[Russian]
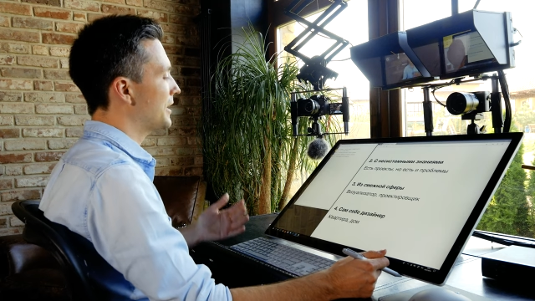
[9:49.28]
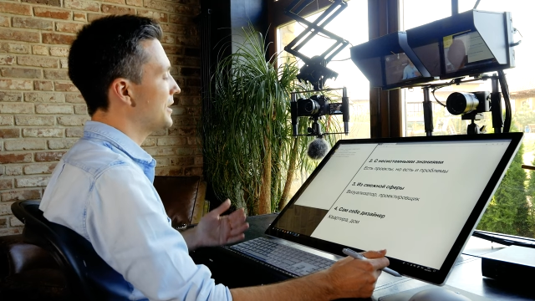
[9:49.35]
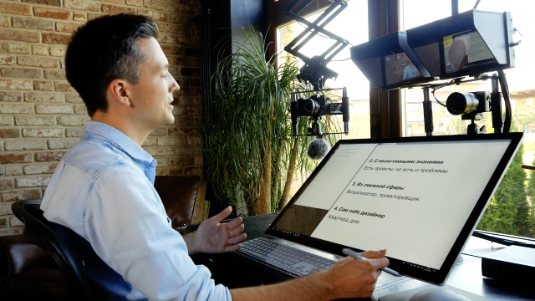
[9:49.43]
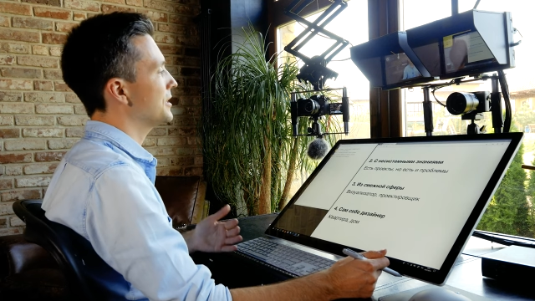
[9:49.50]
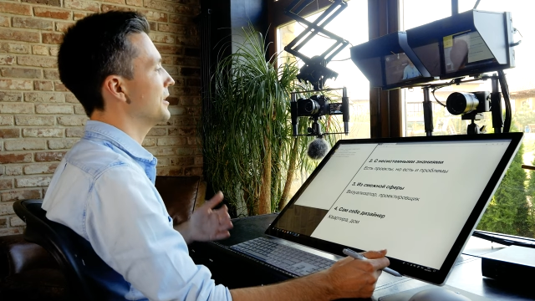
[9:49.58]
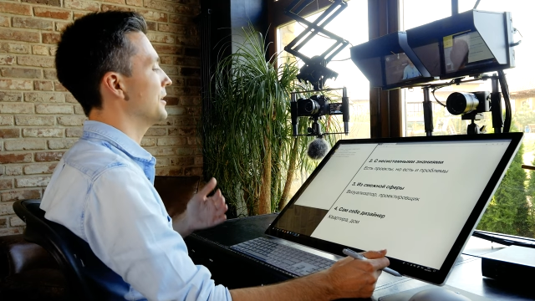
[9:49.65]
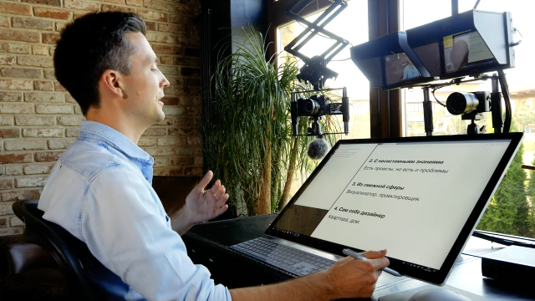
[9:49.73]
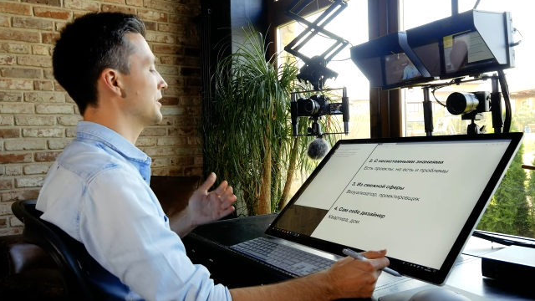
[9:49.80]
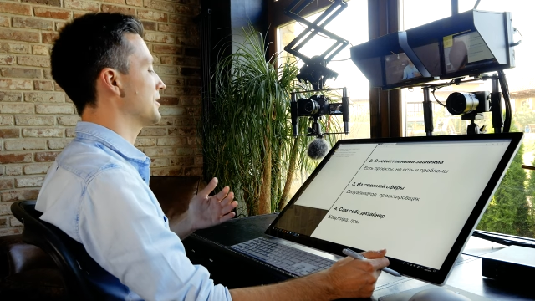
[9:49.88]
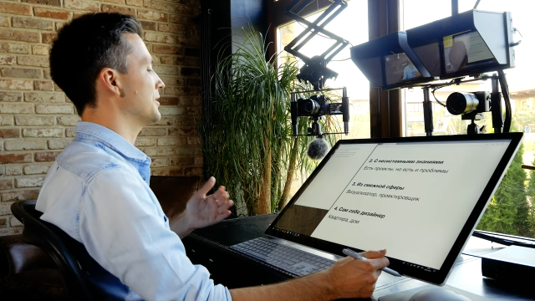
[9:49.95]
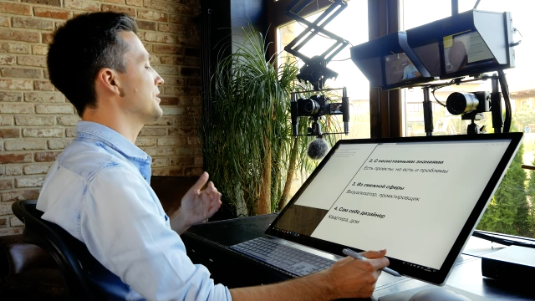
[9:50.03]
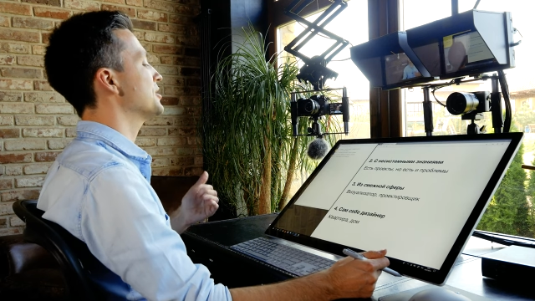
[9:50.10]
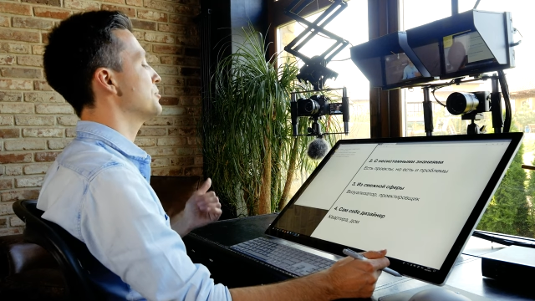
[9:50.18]
Третье –
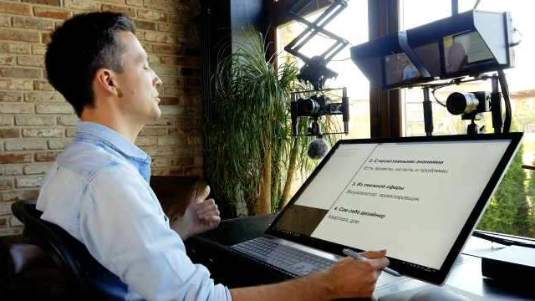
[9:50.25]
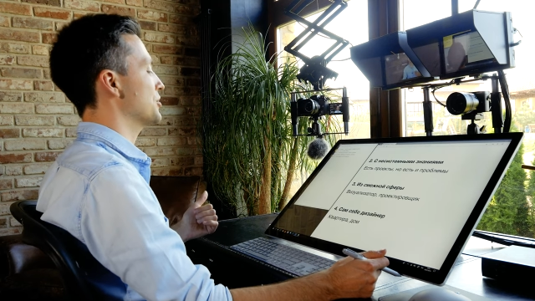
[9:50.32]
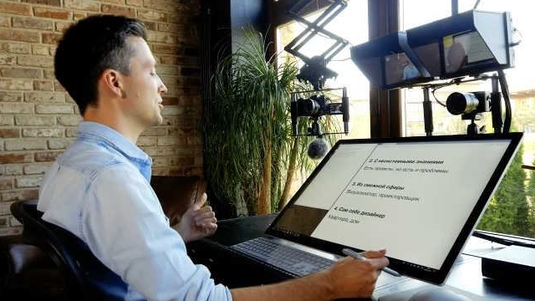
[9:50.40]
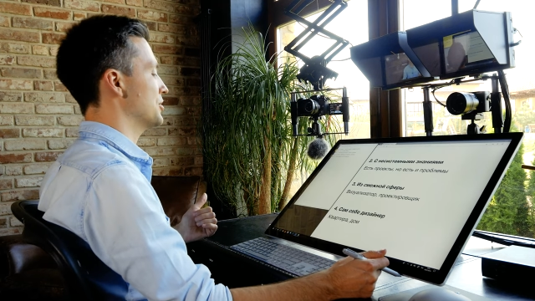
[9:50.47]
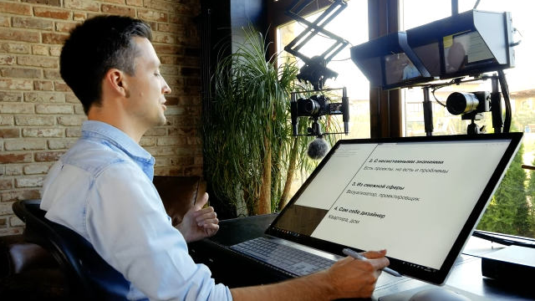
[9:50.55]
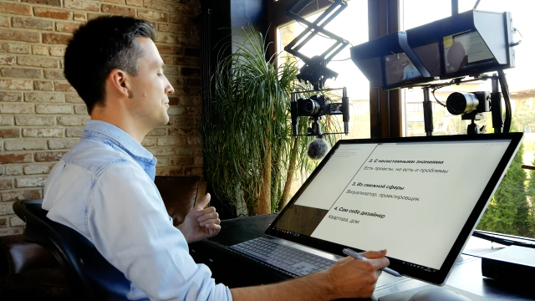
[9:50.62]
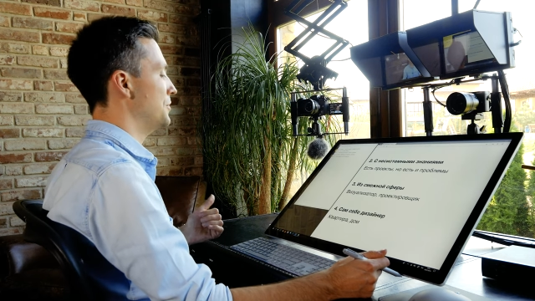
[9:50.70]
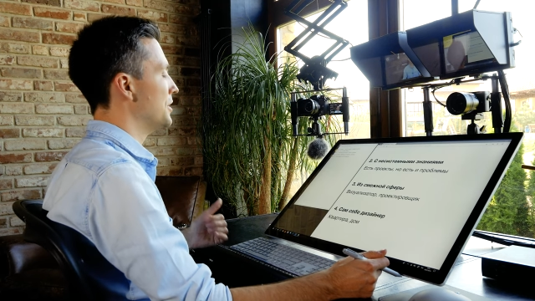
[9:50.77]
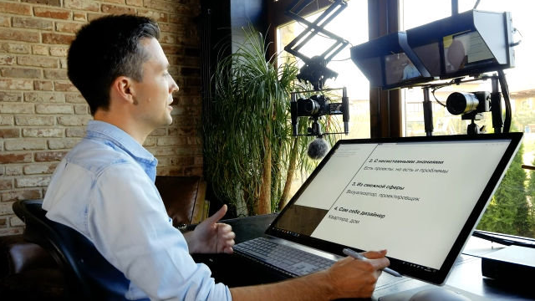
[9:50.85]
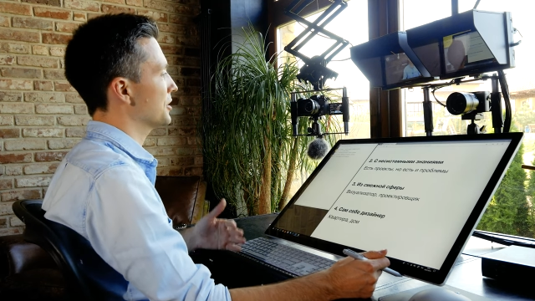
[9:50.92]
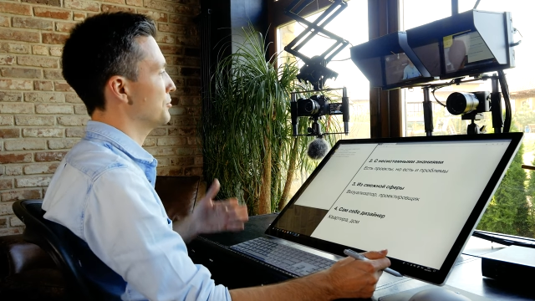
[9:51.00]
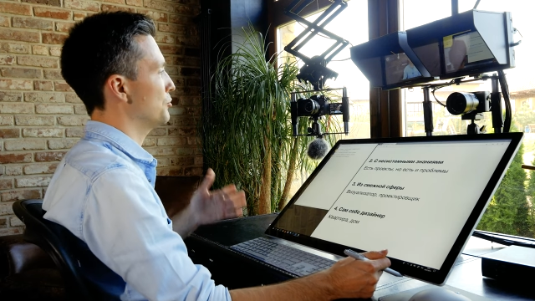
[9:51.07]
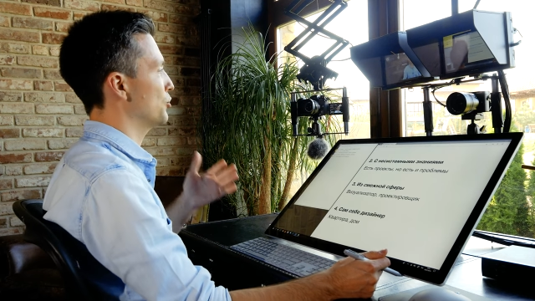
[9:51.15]
это из смежной
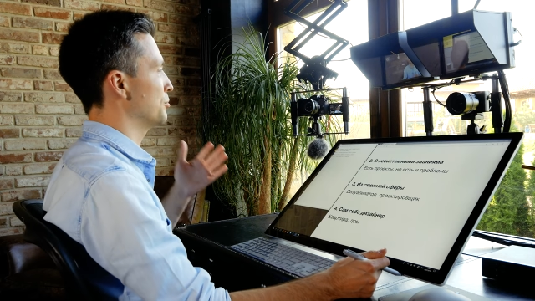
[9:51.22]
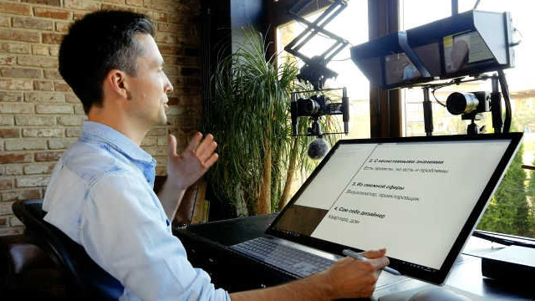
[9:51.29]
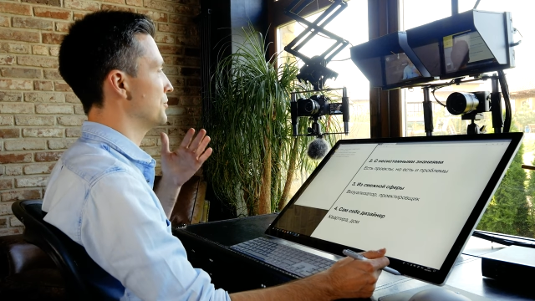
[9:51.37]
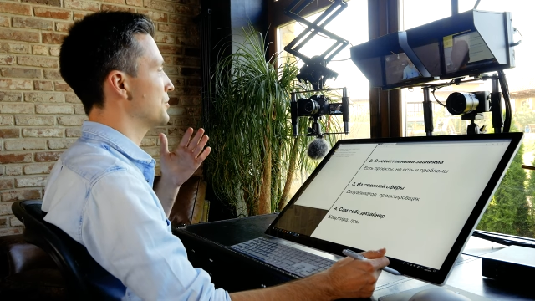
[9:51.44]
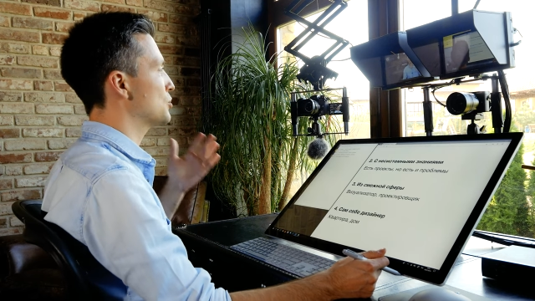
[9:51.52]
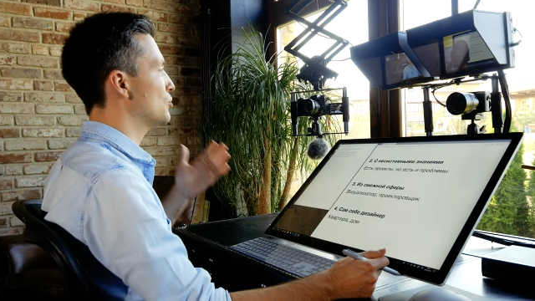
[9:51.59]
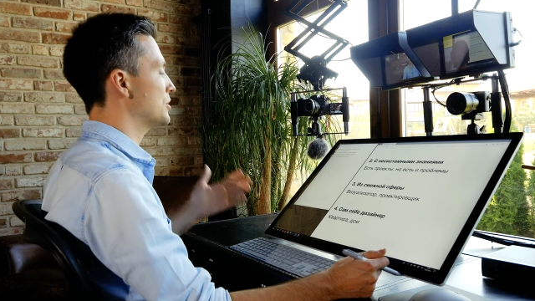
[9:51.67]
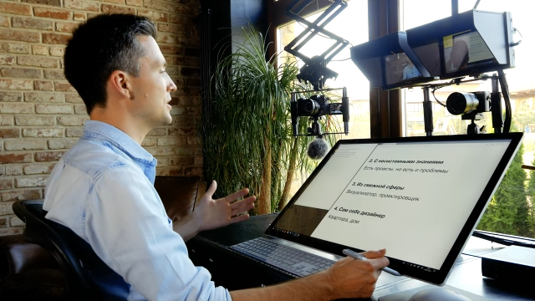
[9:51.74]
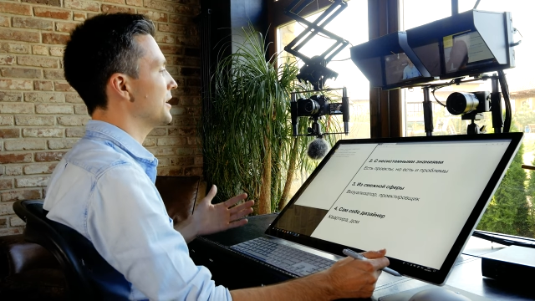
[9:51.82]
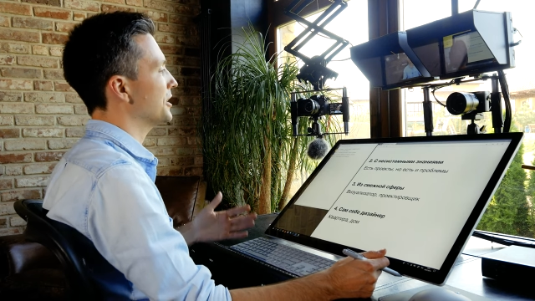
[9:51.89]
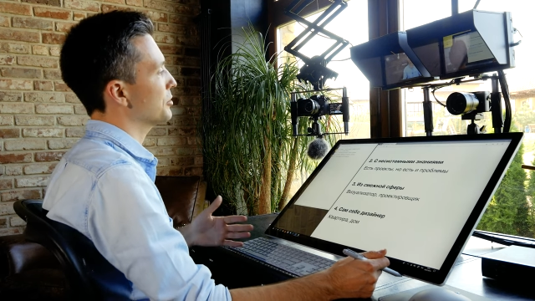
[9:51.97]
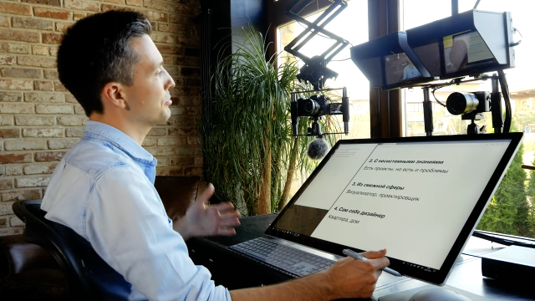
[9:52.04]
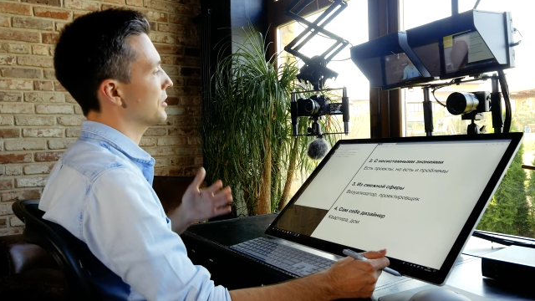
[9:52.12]
сферы, это могут быть
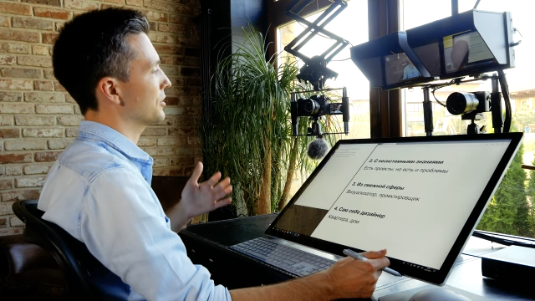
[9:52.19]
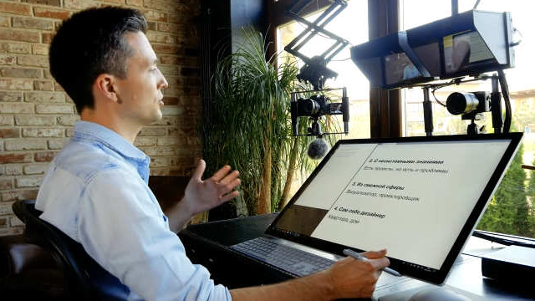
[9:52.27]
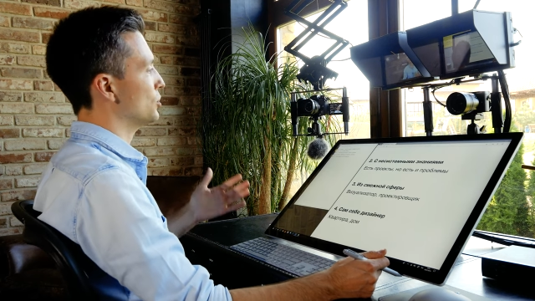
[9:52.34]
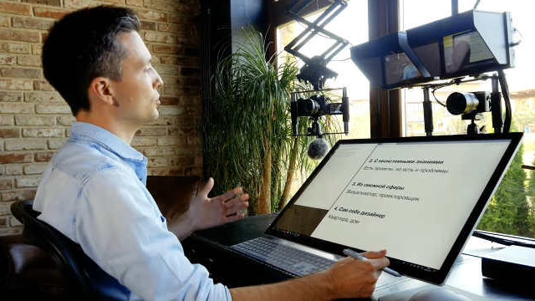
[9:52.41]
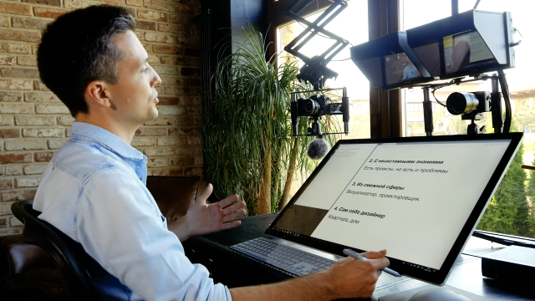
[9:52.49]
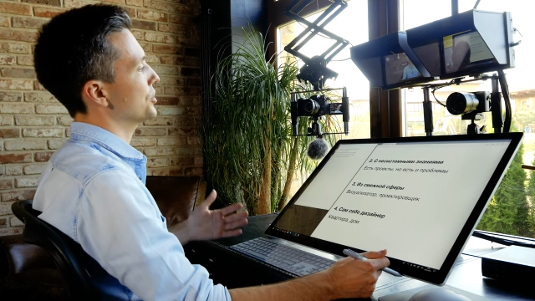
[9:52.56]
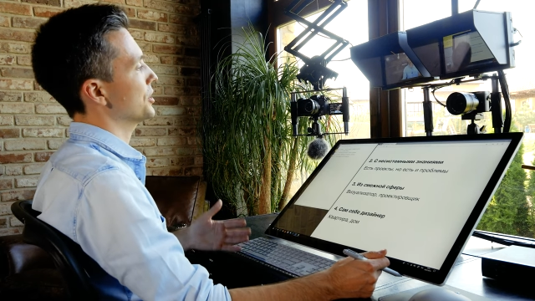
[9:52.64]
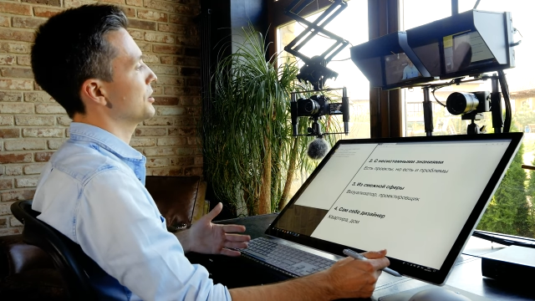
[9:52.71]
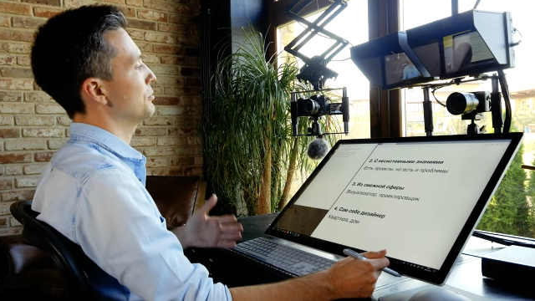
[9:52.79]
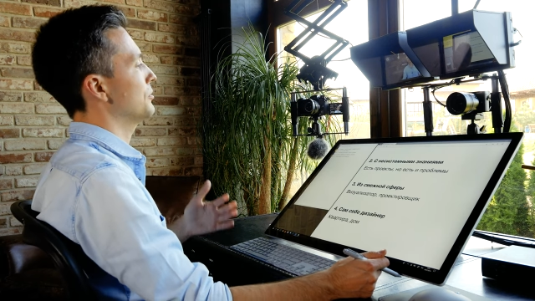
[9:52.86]
визуализаторы, проектировщики.